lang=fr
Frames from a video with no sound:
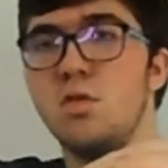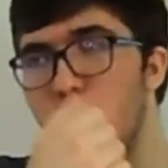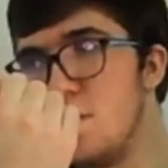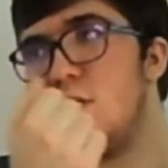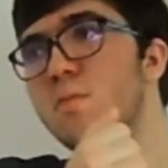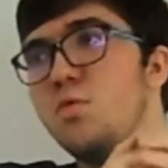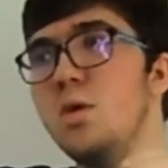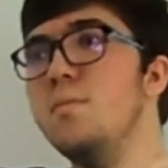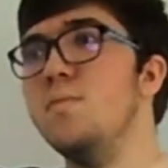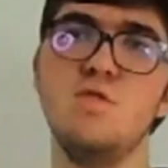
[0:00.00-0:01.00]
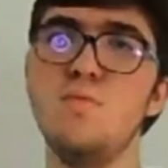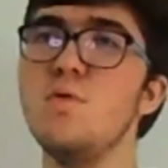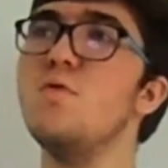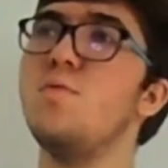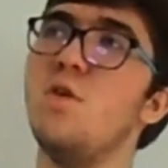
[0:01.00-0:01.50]
le principe, oui. Je peux
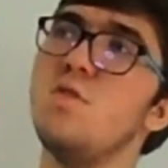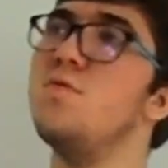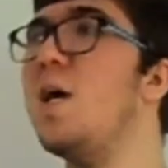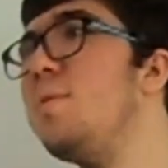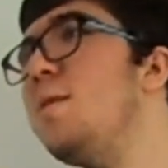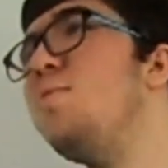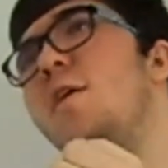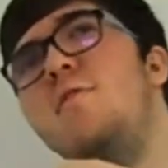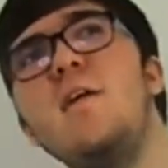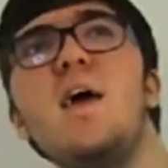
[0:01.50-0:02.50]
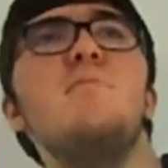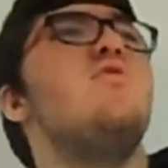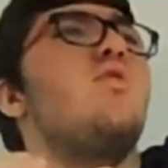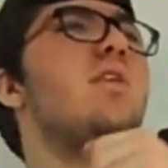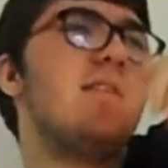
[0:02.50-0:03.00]
comprendre qu'on est un petit peu à flemme
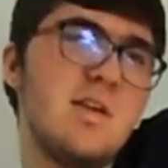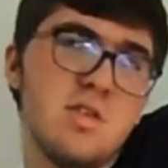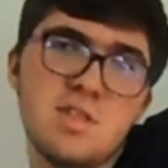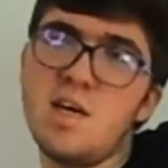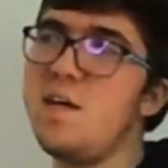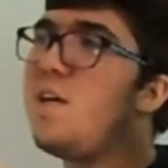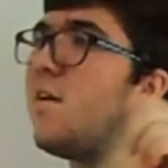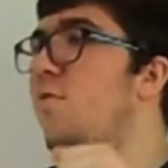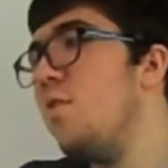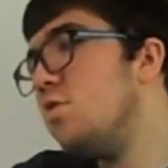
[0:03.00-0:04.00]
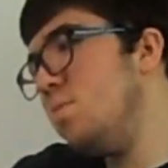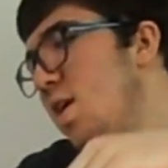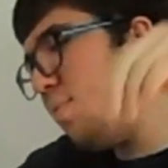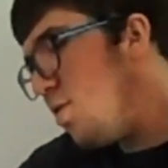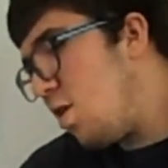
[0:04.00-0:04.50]
de regarder une série qui fait 11
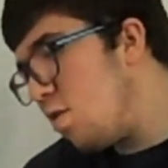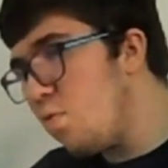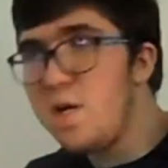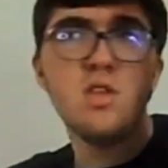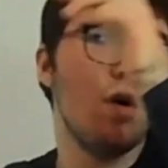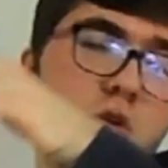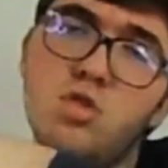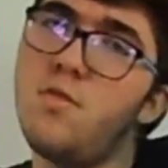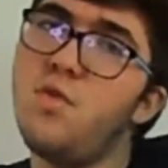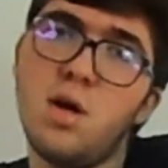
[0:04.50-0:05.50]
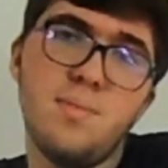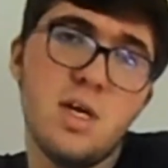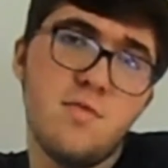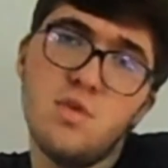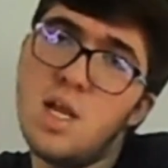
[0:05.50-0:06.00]
000 épisodes. Oui, non, je ne ferai
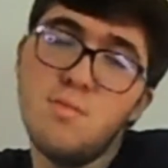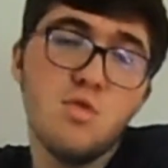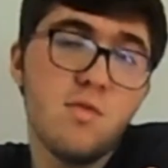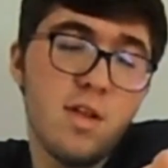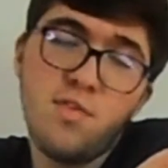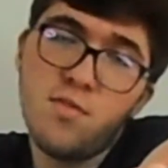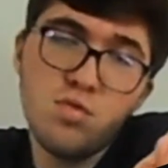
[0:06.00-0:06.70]
pas il faut de l'amour, va te faire